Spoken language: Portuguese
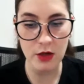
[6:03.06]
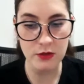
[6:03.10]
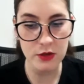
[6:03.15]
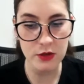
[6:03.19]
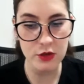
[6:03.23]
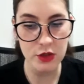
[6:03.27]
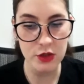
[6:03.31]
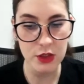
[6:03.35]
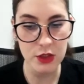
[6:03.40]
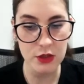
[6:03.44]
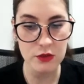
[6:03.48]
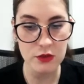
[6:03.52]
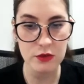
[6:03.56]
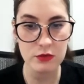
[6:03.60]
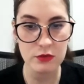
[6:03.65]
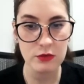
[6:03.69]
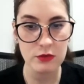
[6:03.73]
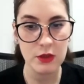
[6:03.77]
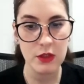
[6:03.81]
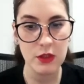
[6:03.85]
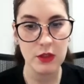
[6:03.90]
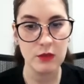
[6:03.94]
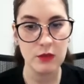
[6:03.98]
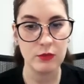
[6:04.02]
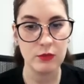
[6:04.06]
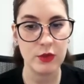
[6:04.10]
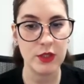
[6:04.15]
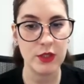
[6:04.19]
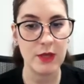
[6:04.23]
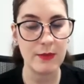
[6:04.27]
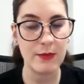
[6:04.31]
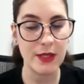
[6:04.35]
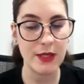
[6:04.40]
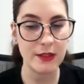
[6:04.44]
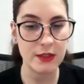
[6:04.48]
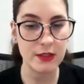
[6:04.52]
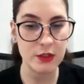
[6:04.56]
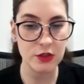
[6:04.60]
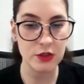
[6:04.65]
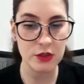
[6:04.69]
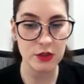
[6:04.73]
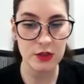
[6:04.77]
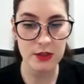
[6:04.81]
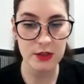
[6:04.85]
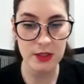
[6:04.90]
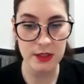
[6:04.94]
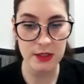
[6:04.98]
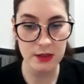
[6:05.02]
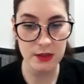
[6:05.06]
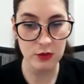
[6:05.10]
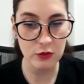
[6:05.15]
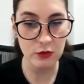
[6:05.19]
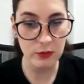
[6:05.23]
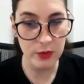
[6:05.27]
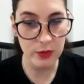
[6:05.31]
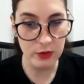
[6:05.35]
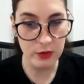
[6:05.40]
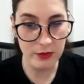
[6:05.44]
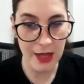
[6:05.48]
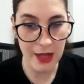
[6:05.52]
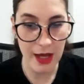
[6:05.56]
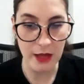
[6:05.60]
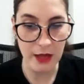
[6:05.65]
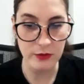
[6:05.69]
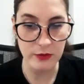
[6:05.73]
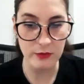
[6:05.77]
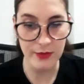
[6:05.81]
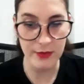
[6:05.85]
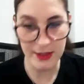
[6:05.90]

disso, porque é a matriz de distância do meu dado.